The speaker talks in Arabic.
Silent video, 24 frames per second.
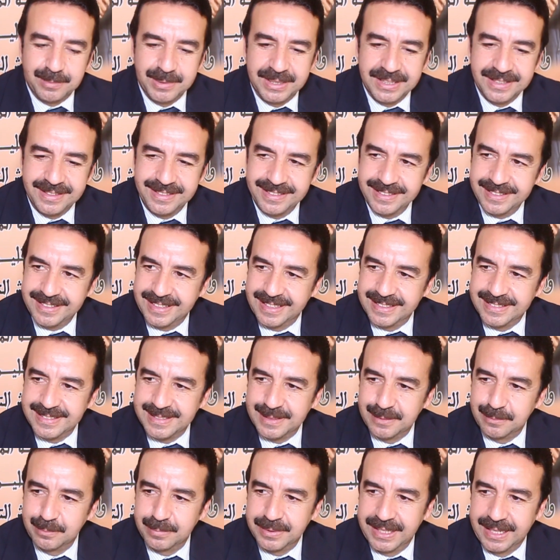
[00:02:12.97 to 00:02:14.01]
عبد الله
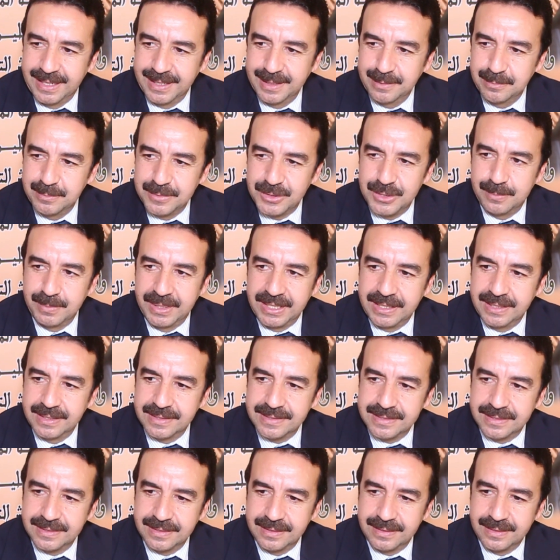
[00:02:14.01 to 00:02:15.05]
كاتب العام
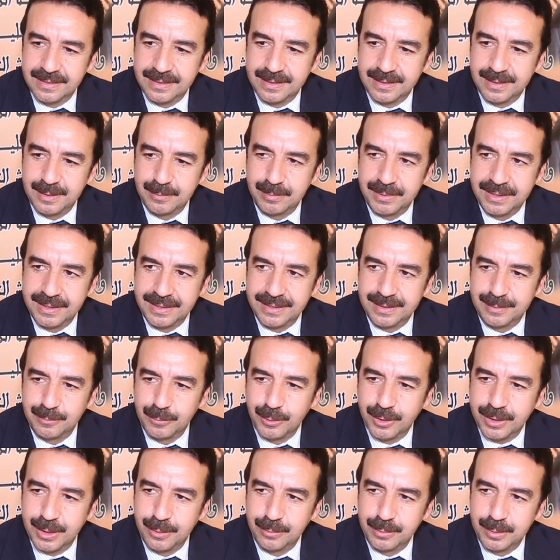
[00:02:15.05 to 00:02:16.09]
جمعية آه، أبناء
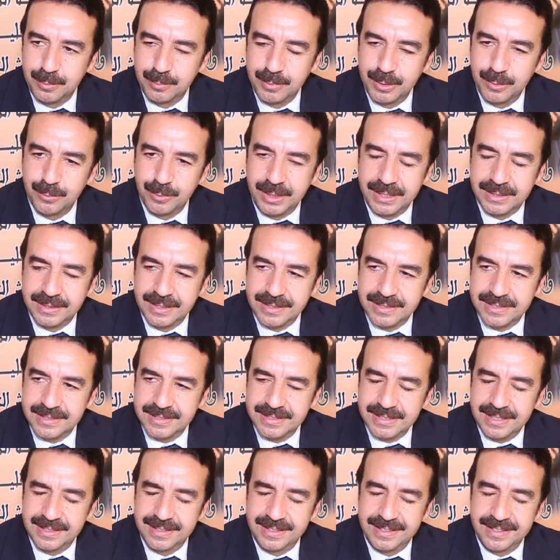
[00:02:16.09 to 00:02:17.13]
المقاومين وأعضاء
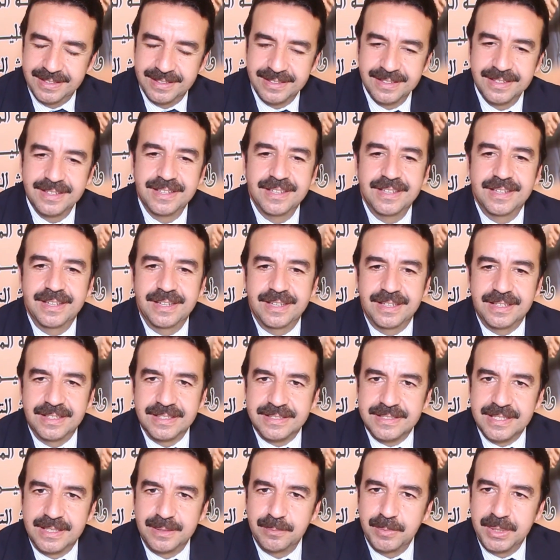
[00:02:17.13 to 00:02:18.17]
التحرير
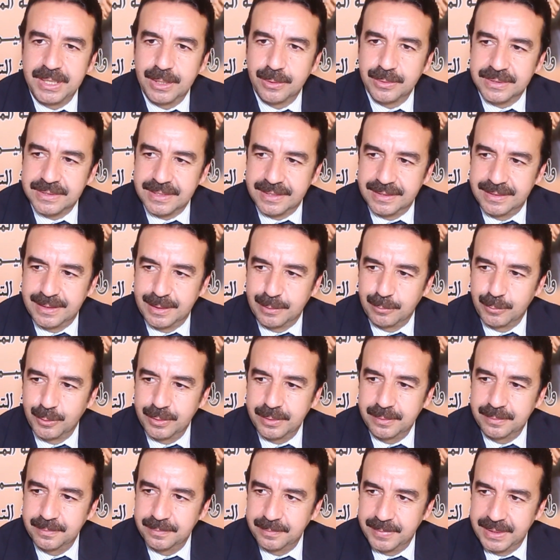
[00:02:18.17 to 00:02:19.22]
للتنمية
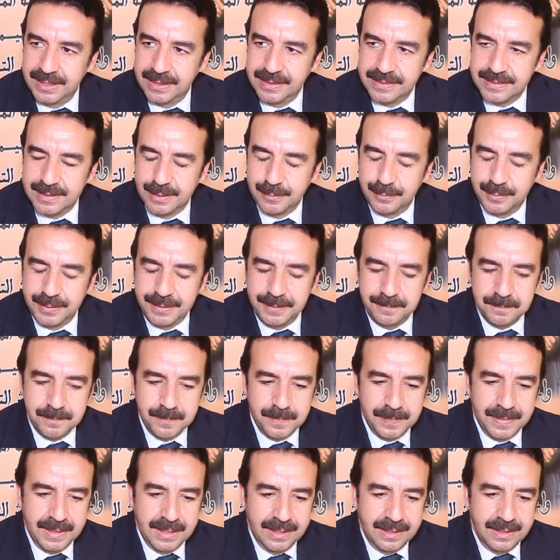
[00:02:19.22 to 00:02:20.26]
والتضامن بأسفي
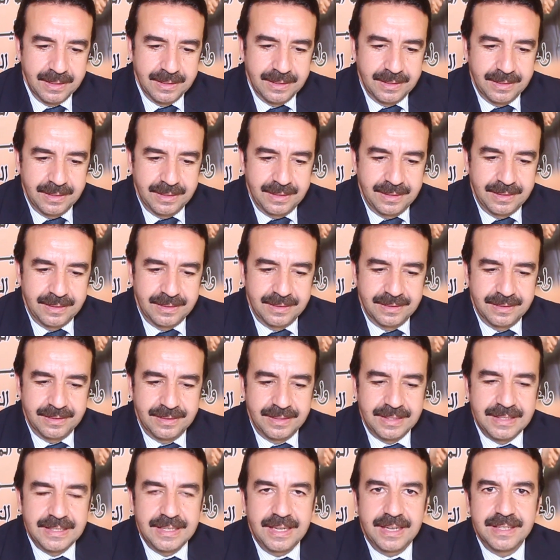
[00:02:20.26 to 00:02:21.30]

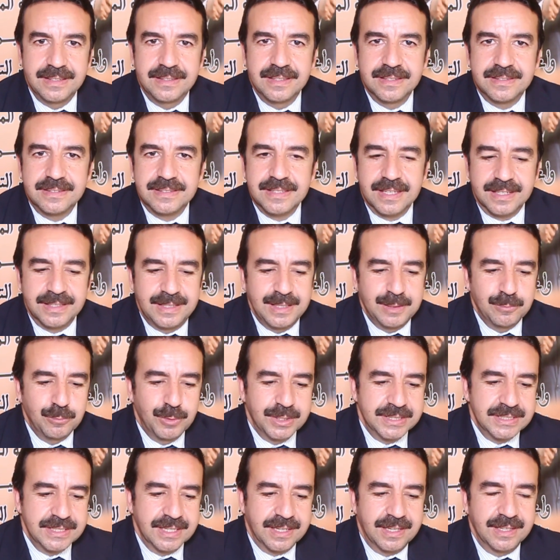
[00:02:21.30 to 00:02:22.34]
آه، إن حدث تقديم
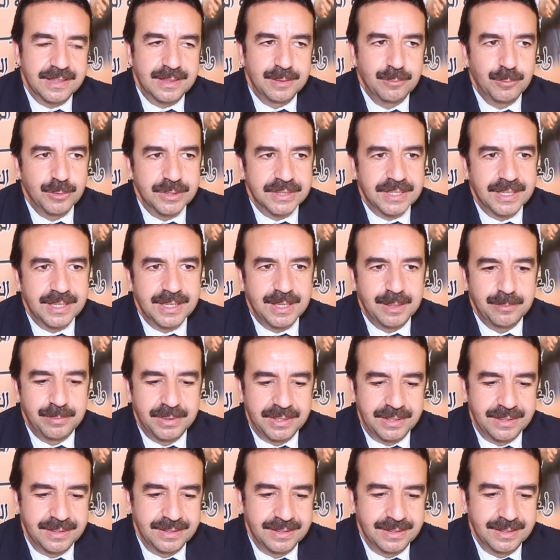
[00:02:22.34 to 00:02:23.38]
وثيقة
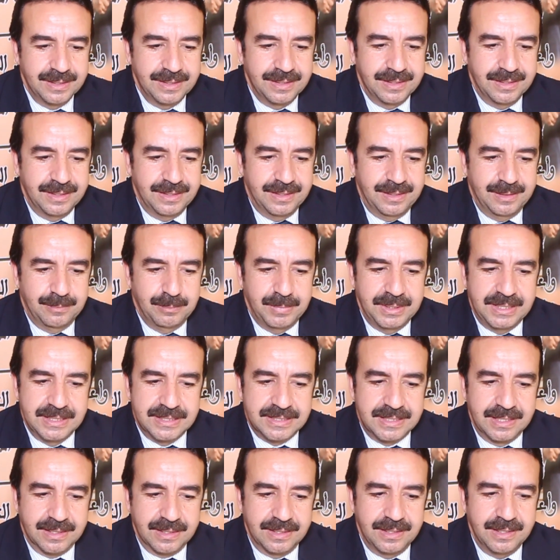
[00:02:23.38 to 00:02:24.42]
المطالبة
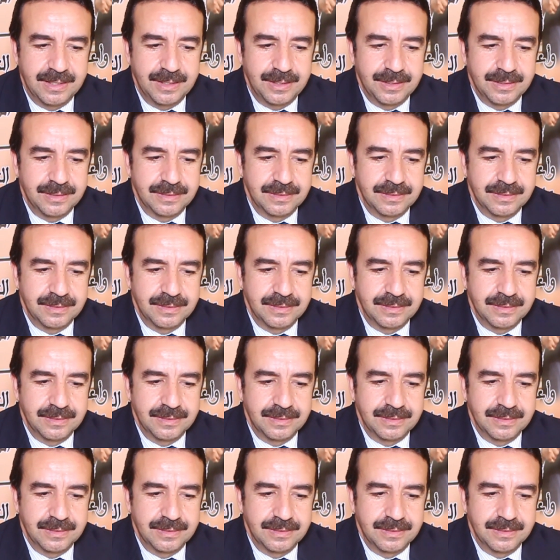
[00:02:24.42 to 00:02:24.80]
بالاستقلال